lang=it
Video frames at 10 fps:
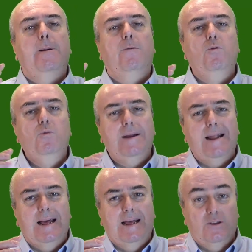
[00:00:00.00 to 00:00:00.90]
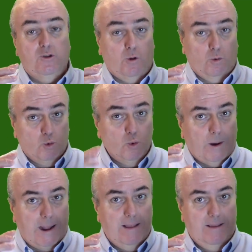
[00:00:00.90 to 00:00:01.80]
una
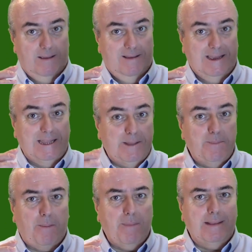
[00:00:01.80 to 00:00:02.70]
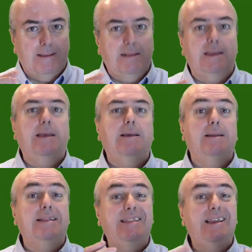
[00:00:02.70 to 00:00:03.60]
struttura che ti permette di
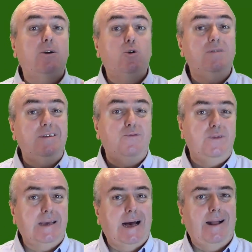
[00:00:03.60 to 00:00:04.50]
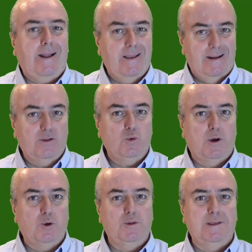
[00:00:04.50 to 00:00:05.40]
decodificare la tua
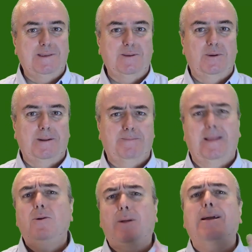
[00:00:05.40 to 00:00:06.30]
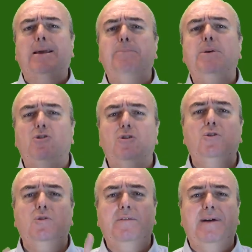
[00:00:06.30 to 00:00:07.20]
condizione. Allora capisci
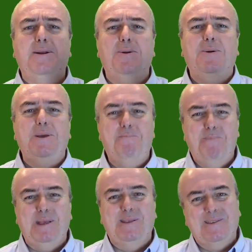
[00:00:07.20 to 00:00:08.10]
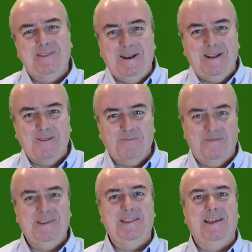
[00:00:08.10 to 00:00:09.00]
dove vanno i pezzi della tua
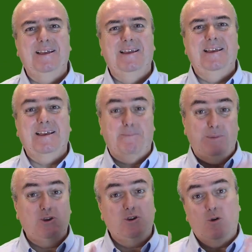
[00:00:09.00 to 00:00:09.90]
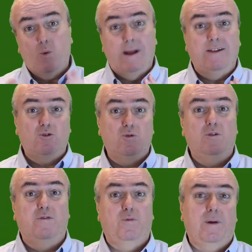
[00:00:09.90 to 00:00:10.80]
vita, capisci quali sono
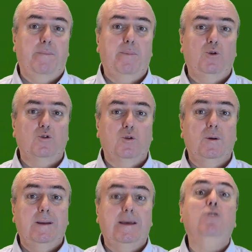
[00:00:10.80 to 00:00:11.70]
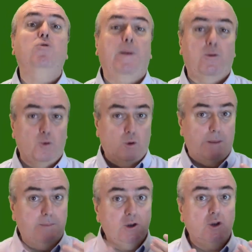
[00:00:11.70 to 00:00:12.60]
fuori posto e soprattutto
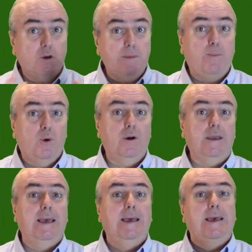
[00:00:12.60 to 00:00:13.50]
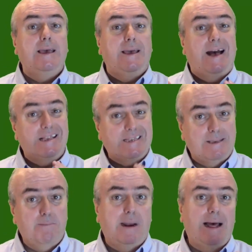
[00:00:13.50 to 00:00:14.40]
capisci come puoi
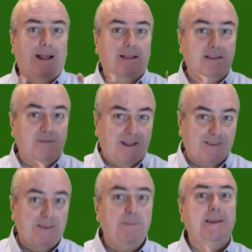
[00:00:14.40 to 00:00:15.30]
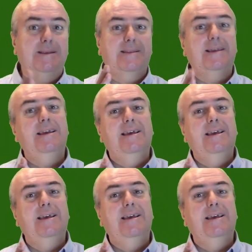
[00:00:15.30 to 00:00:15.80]
assemblare diversamente